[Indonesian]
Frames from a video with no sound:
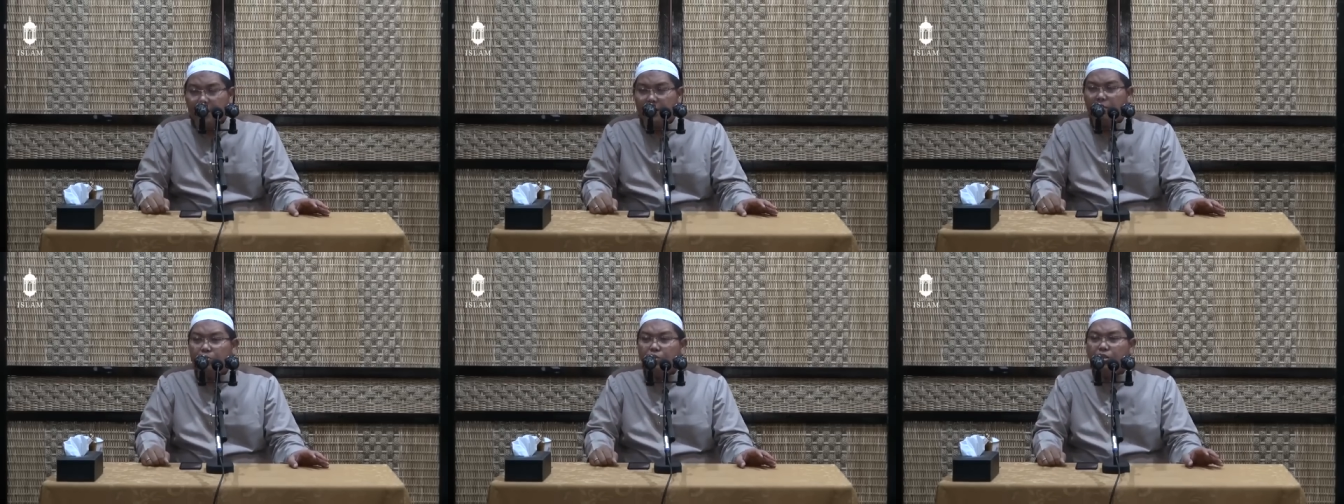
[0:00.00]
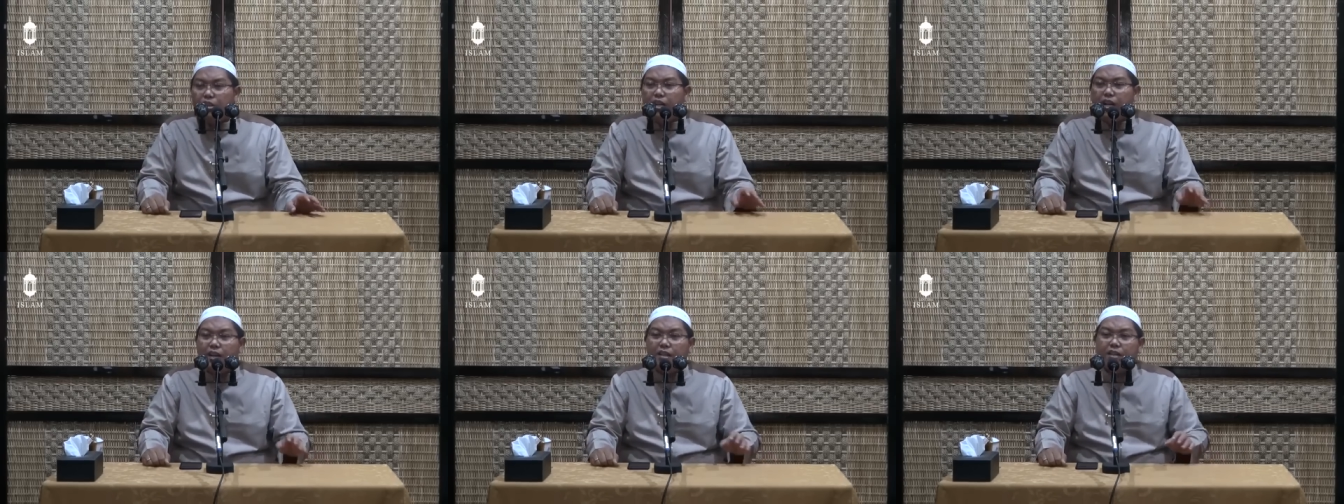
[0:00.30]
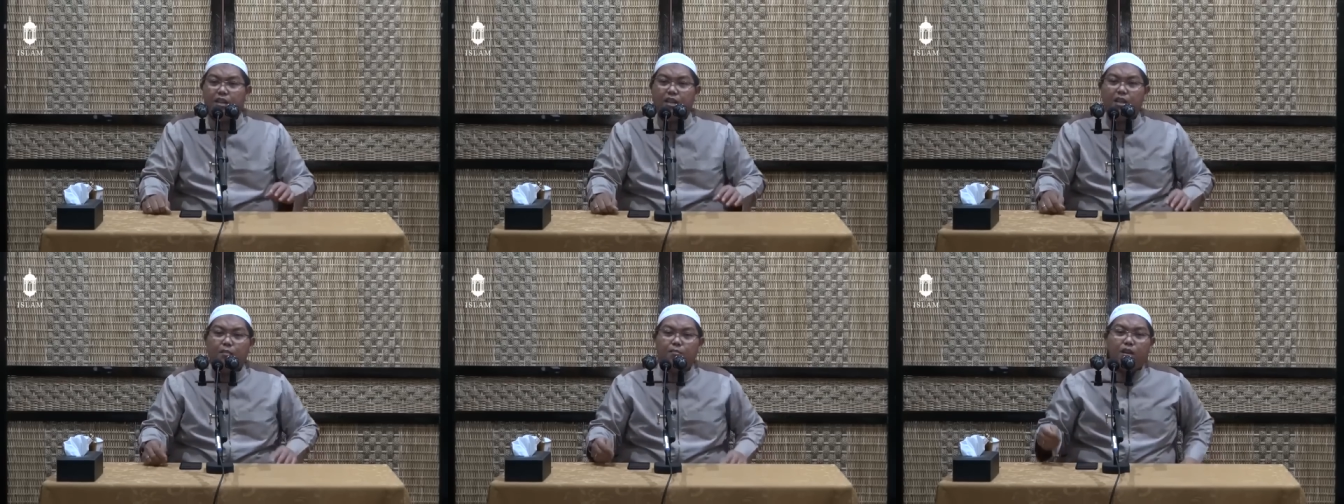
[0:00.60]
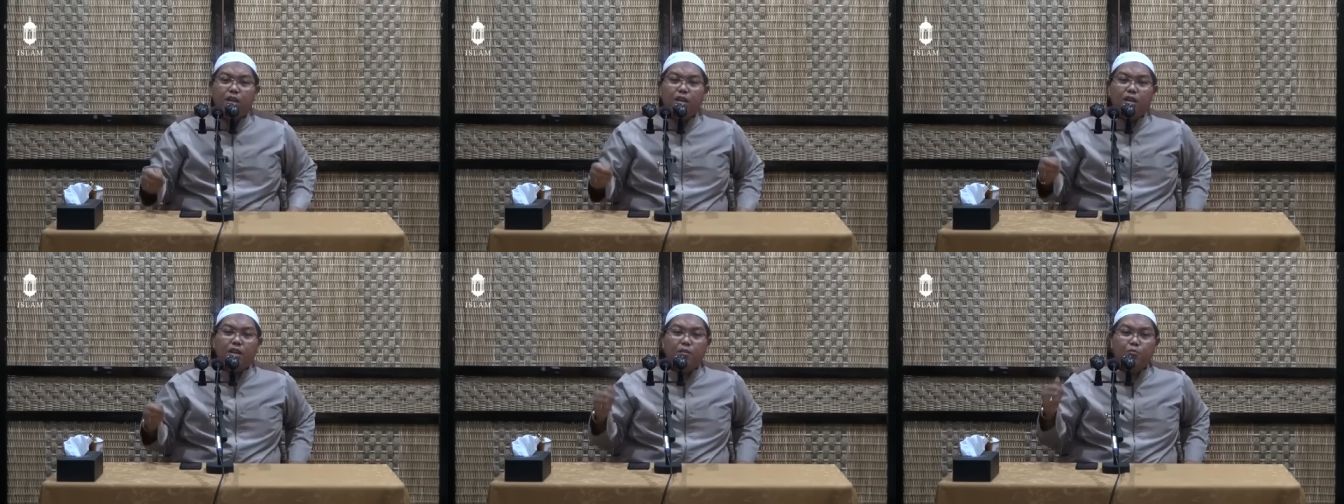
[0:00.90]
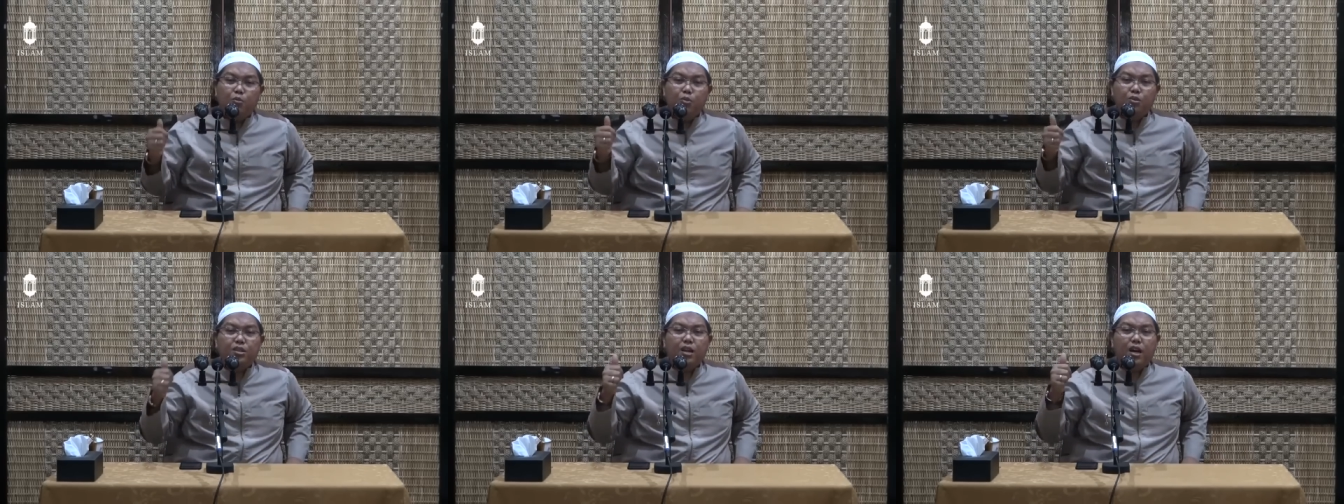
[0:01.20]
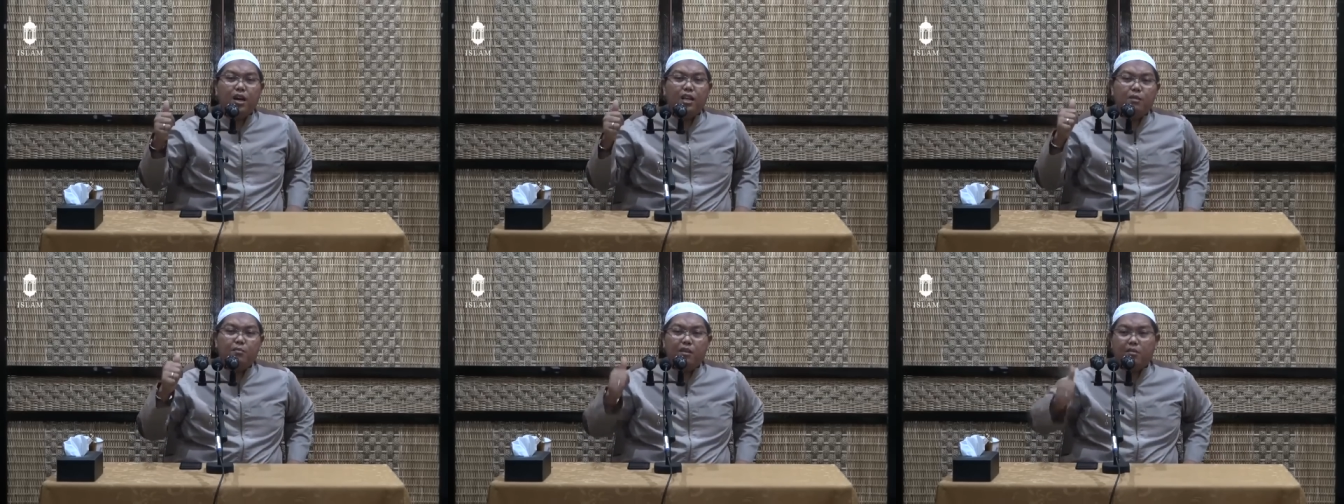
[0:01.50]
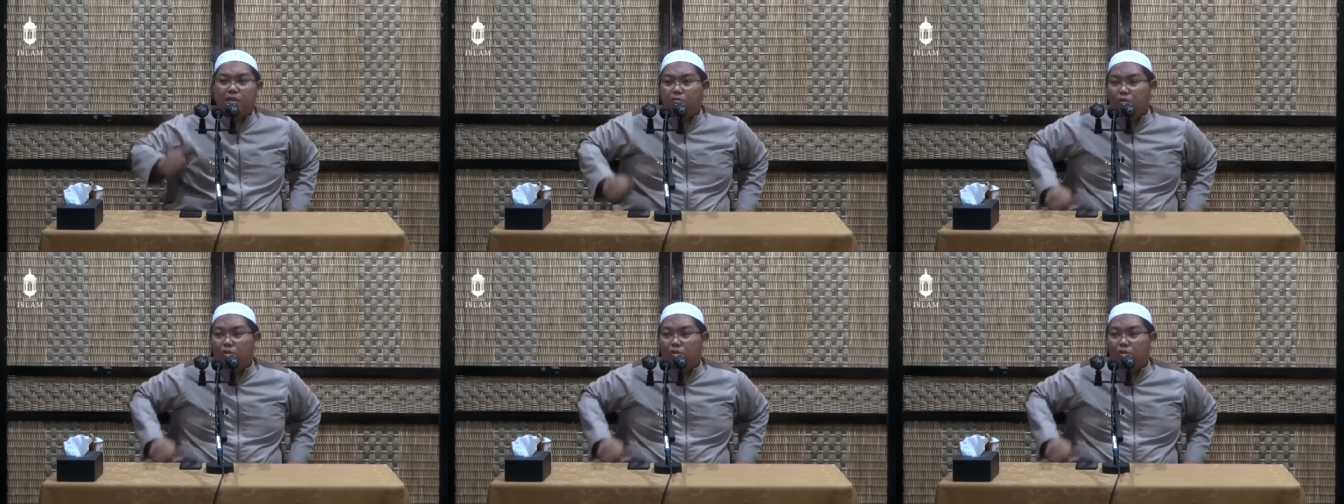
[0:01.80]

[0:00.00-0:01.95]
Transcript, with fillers: Kemudian ibunya Imam